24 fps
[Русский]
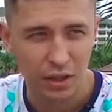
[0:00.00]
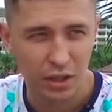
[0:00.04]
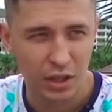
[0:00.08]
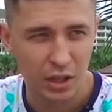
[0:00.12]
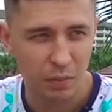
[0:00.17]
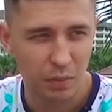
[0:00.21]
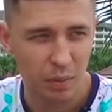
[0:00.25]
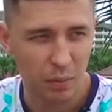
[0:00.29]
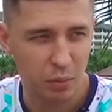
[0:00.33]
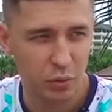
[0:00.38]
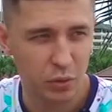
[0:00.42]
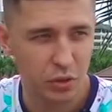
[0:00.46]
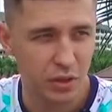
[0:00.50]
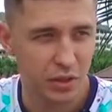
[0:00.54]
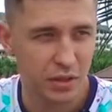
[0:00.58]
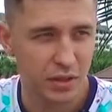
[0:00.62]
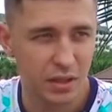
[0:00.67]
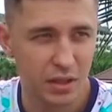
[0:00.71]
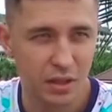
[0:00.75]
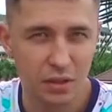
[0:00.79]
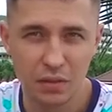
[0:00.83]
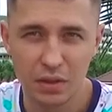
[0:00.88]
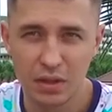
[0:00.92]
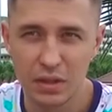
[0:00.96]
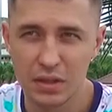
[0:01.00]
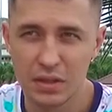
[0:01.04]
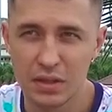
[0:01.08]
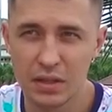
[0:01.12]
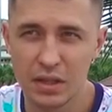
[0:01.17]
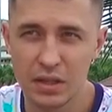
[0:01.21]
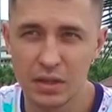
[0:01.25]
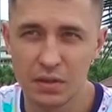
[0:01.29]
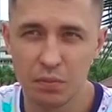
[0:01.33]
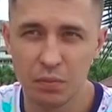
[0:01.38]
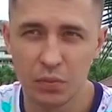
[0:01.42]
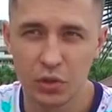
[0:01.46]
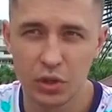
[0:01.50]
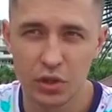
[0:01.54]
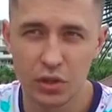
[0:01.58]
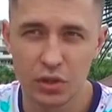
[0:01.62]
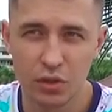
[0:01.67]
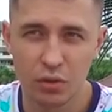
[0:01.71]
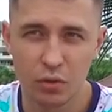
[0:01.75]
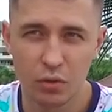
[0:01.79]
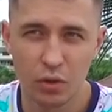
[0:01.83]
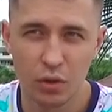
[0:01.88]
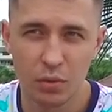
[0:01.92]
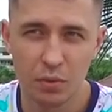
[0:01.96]
и по пути остановились здесь. Мы сейчас
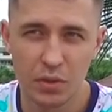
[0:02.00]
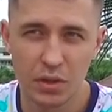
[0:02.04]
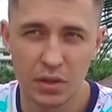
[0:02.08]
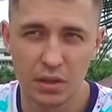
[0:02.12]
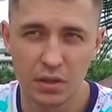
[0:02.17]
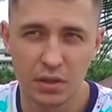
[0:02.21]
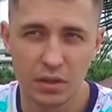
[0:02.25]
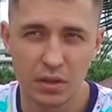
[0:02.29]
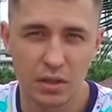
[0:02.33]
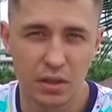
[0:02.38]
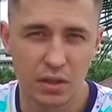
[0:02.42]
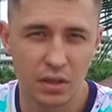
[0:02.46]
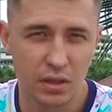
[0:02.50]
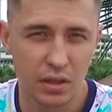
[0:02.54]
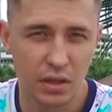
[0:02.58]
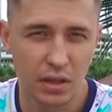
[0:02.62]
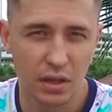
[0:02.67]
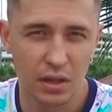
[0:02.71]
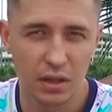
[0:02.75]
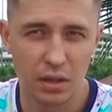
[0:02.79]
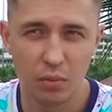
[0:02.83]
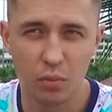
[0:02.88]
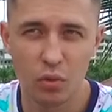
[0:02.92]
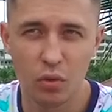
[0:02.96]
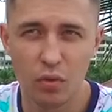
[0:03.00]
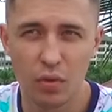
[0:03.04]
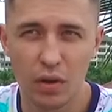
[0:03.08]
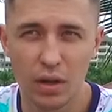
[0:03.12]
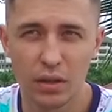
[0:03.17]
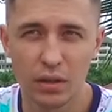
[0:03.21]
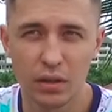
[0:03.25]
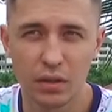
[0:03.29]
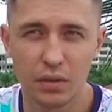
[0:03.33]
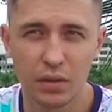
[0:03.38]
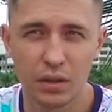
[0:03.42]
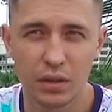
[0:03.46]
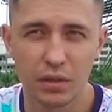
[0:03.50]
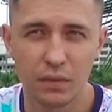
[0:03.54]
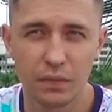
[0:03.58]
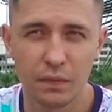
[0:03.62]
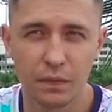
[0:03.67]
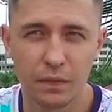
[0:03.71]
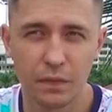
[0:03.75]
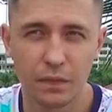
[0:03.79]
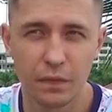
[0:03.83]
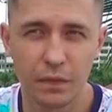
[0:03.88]
находимся территориально буквально, наверное,